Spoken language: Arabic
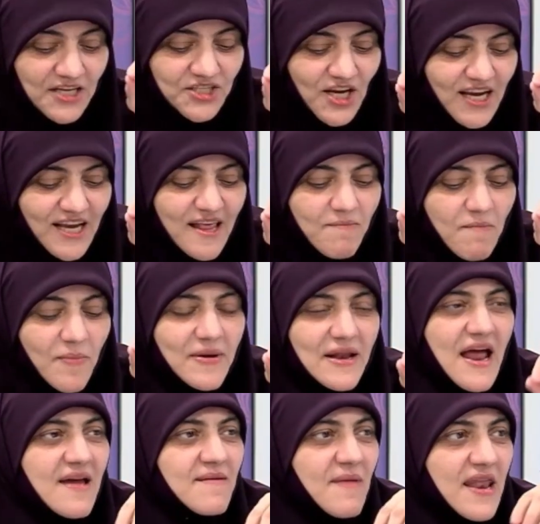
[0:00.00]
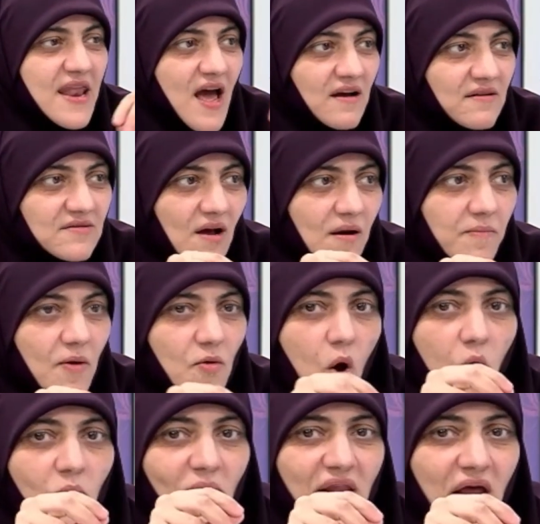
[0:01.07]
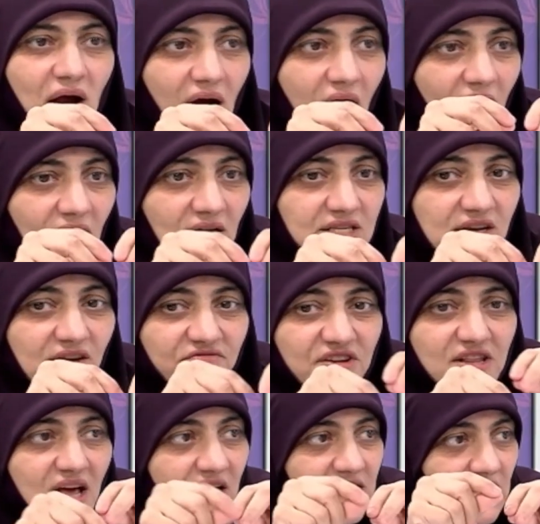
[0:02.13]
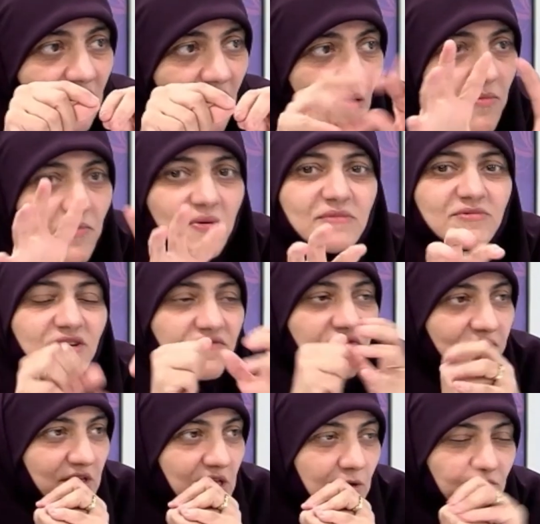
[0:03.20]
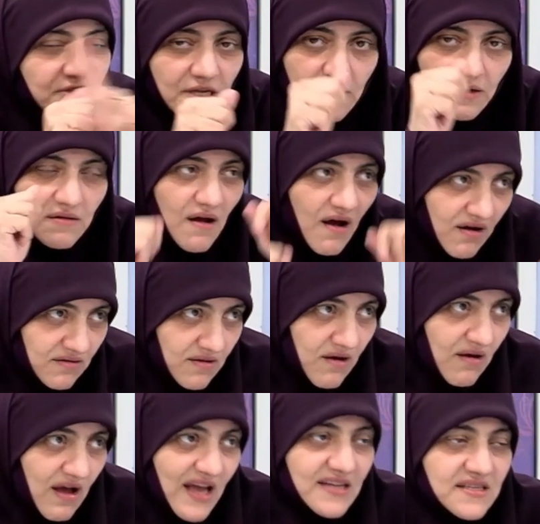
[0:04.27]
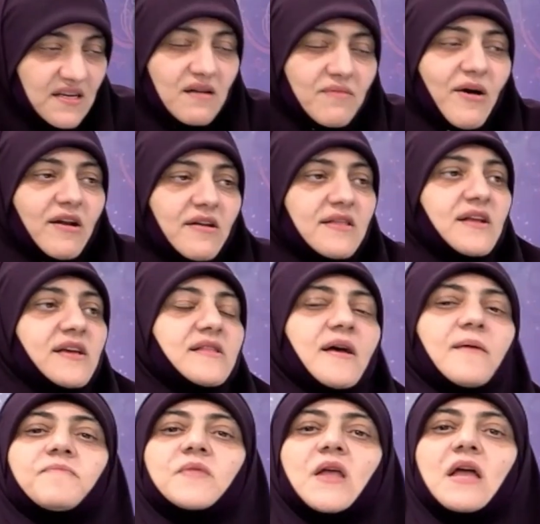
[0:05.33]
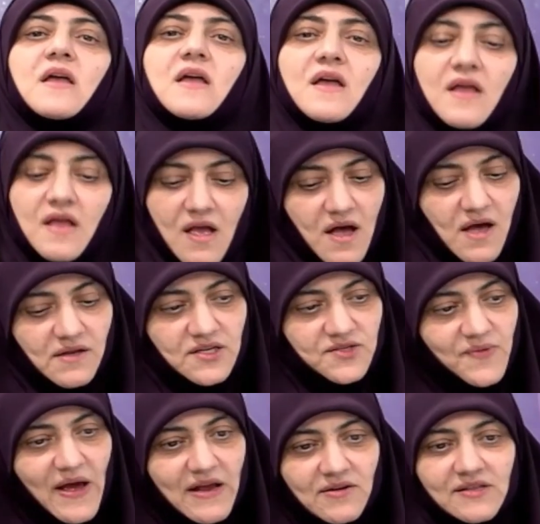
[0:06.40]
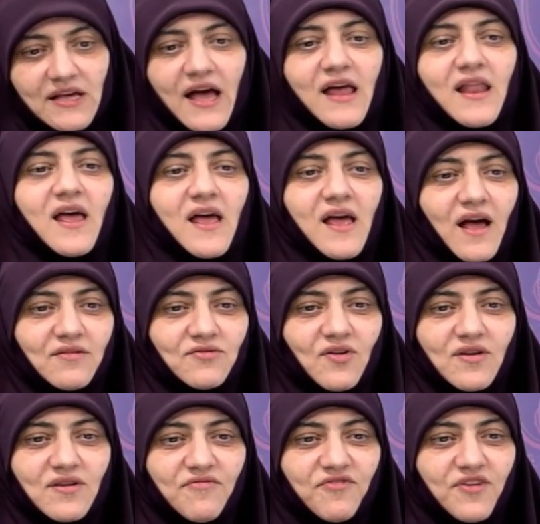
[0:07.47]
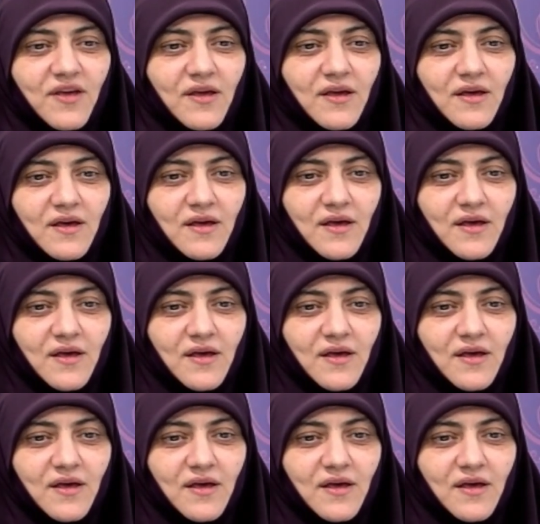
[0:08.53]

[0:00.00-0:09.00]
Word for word: عشان كده اما بنلاقي منهج تربوي او منهج عقدي يفيد هذا الامر بنمسك فيه جدنا واسنان النهارده على ذكر معرض الكتاب الله سبحانه وتعالى عطرني في